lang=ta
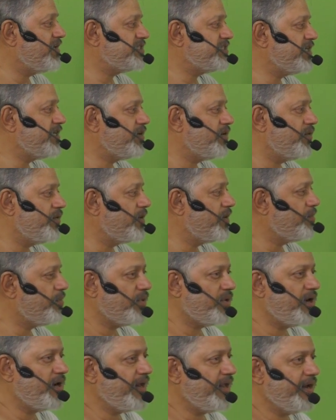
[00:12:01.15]
வாசனைகளோட
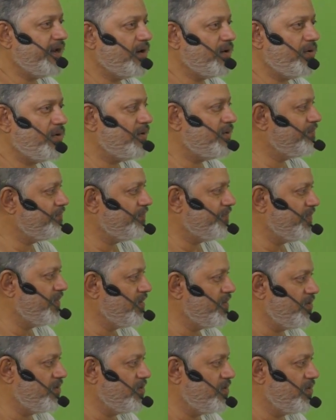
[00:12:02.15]
போராடினாங்களோ
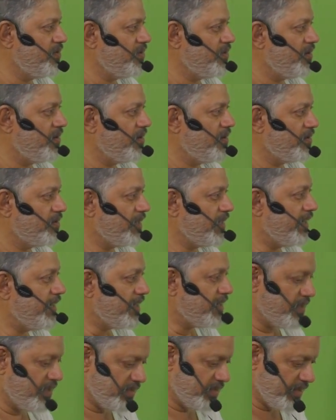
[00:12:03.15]

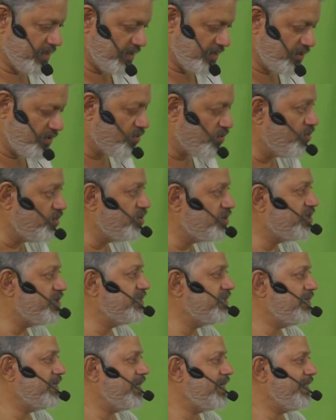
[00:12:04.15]
தனக்கு அந்த இது
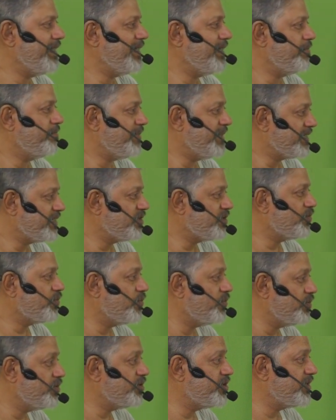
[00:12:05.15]
கொடுத்ததுனாலேயே பர்த்து
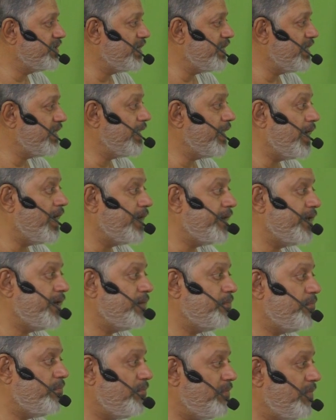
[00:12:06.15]
கொடுத்ததுனாலே ஆனால்